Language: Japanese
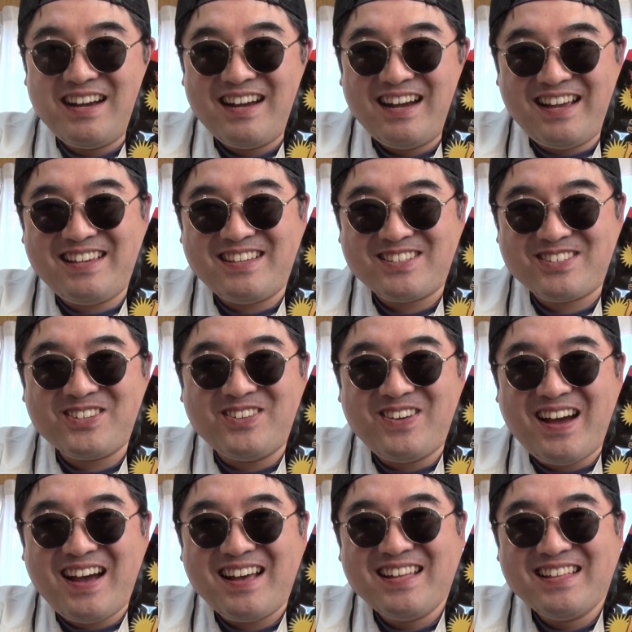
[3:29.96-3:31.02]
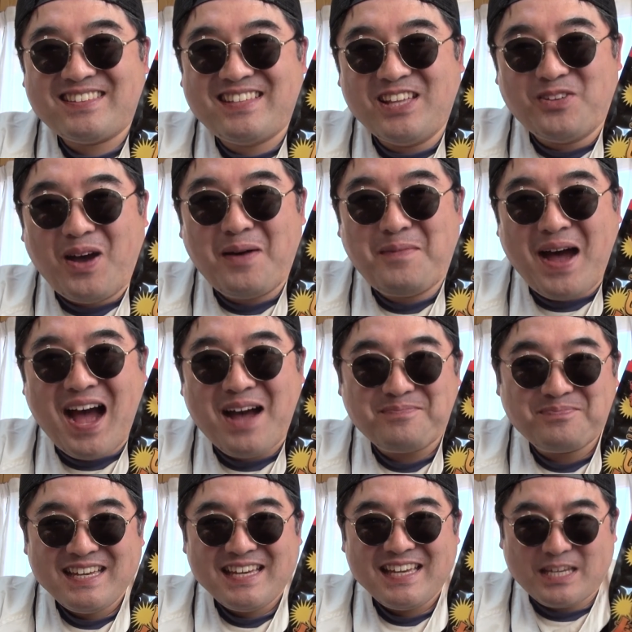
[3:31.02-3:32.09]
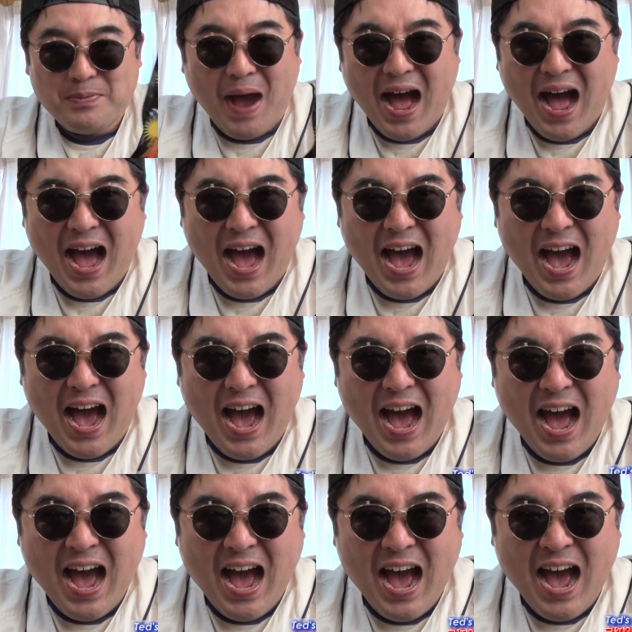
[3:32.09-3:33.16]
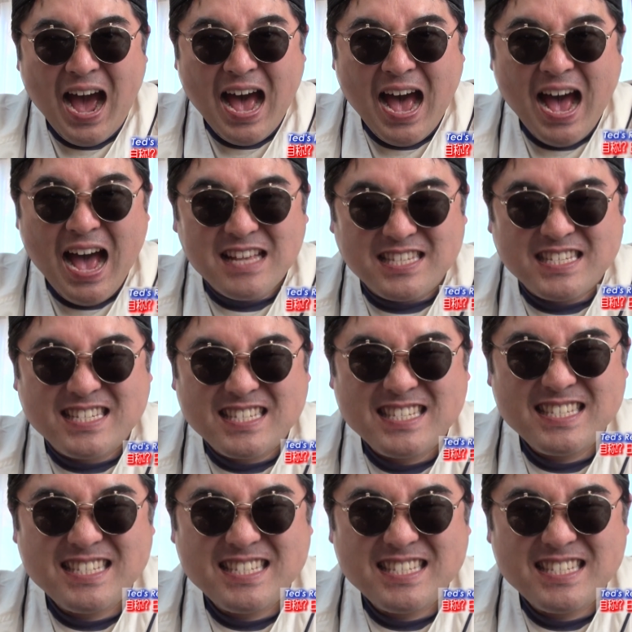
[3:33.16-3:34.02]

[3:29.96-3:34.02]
はい、それでは、テントハマー、いきまーす